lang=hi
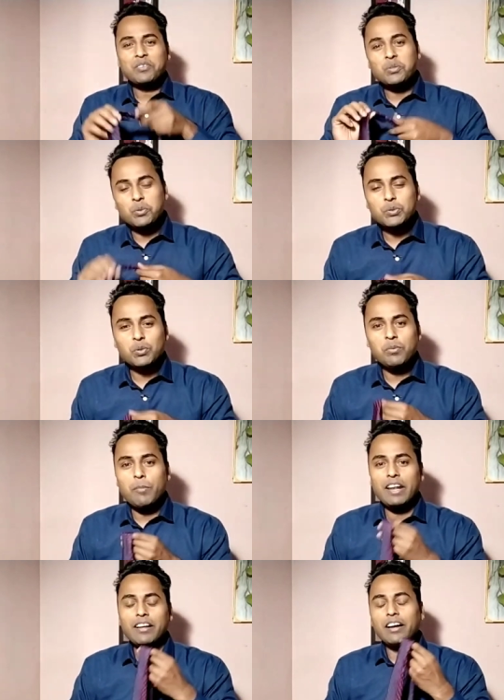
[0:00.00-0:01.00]
शुरू शुरू में
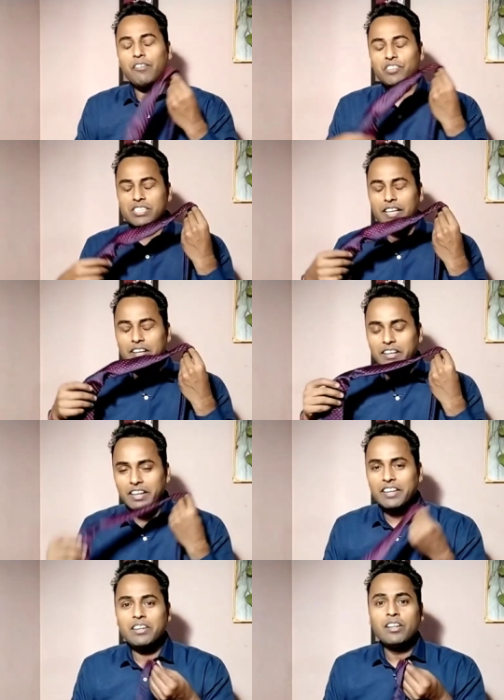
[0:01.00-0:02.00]
मैंने काफी सारी
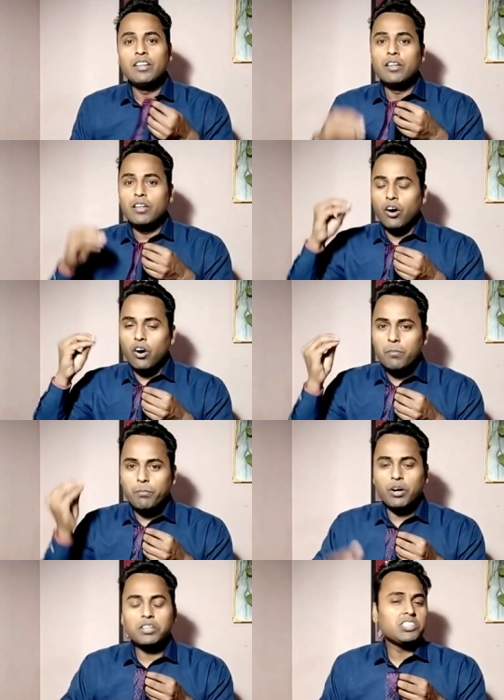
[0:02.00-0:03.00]
नई और
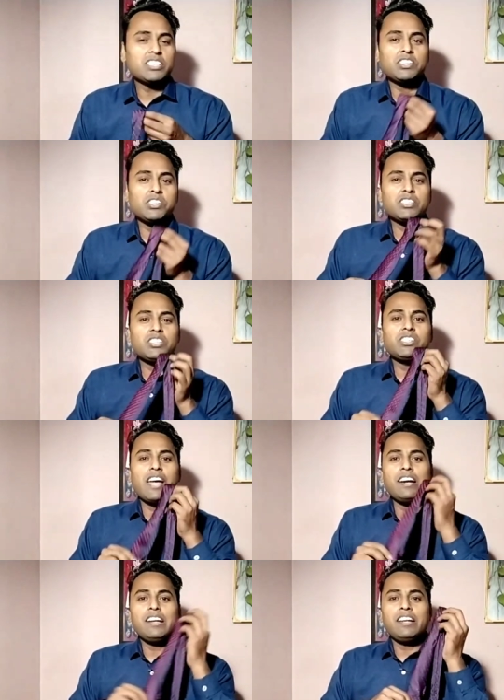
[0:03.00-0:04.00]
बहुत ही सस्ती सस्ती
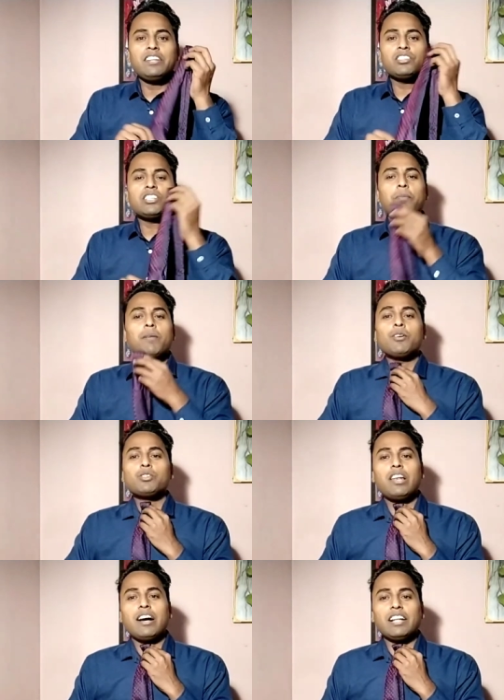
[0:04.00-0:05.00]
टाइल ली थी जब भी मैं
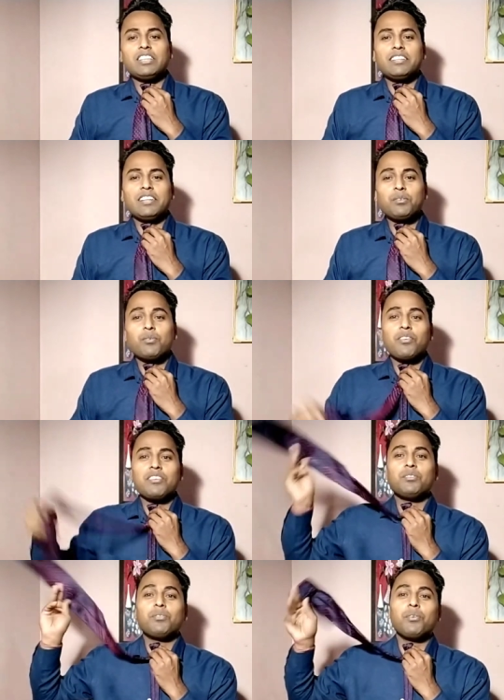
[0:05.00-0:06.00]
उसे लगाता था तो वो
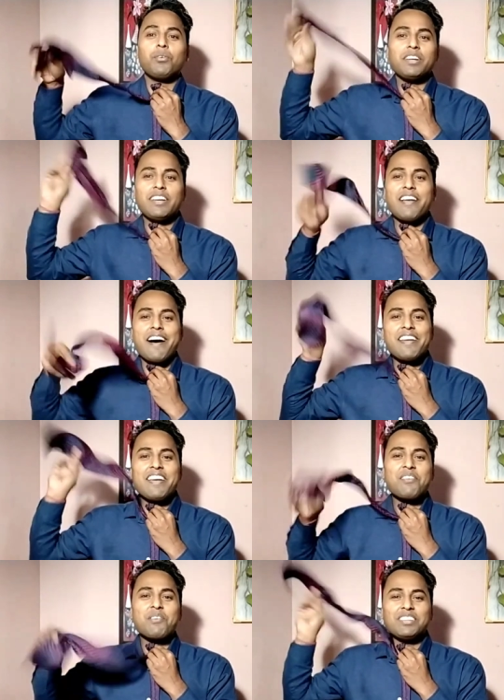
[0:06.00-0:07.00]
वो उड़ के यहाँ
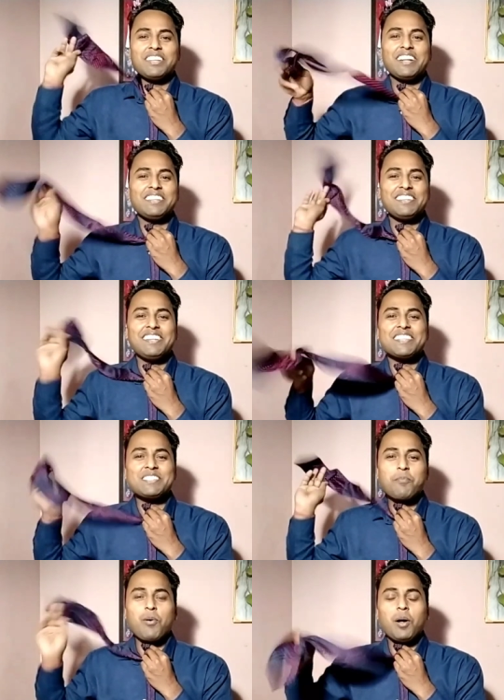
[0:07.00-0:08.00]
यहाँ उड़ती रहती थी
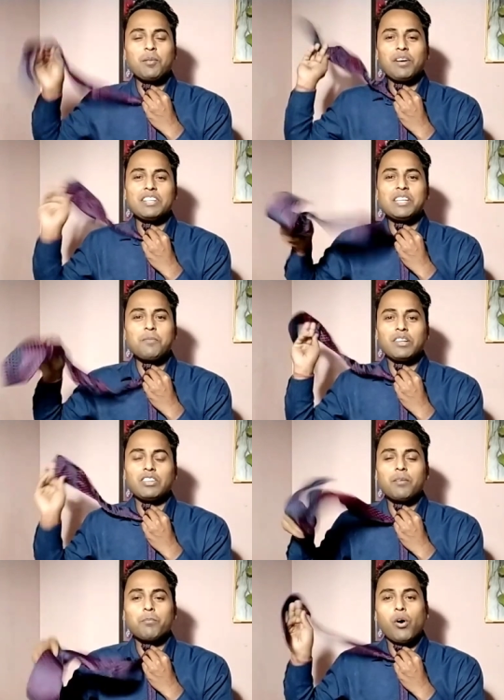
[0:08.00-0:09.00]
ऐसे बहुत अजीब
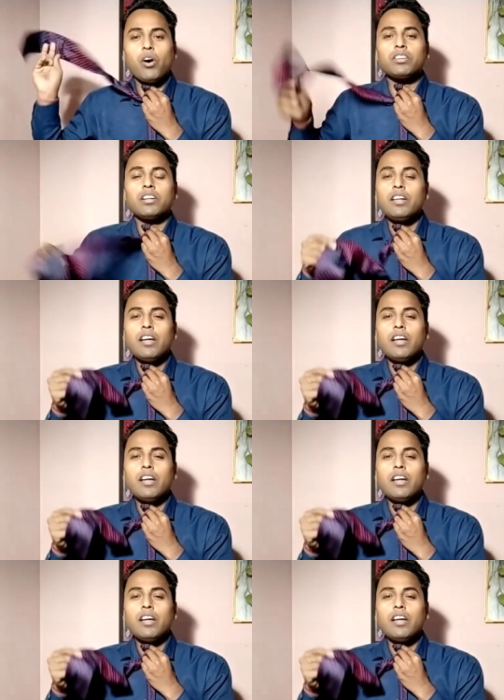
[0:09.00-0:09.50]
लगता था बहुत